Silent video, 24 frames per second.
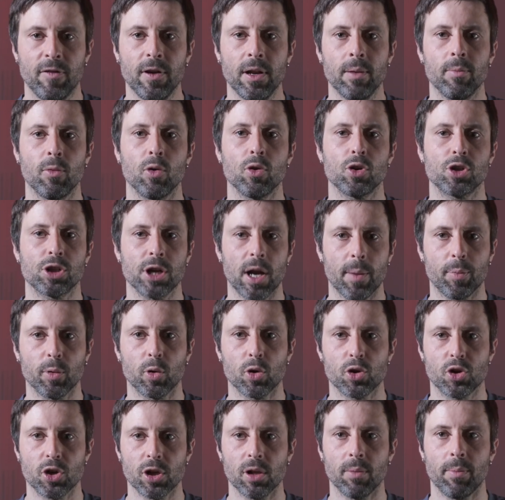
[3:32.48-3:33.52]
Фильм уже
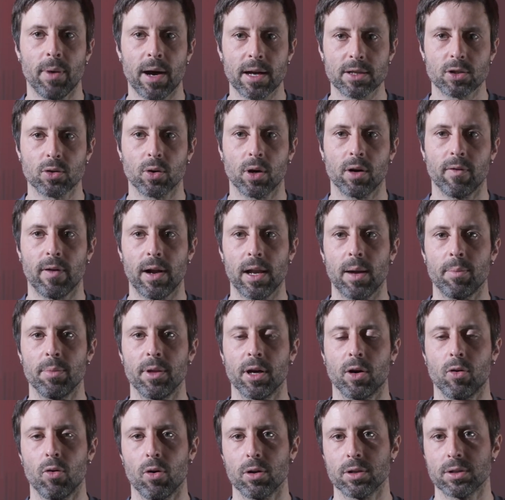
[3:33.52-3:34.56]
получил массу
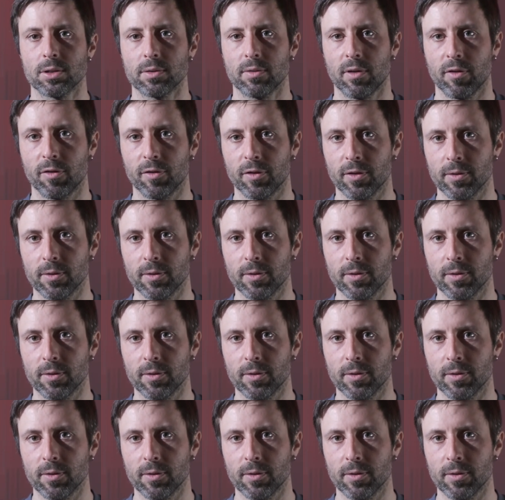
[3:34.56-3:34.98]
хвалебных отзывов.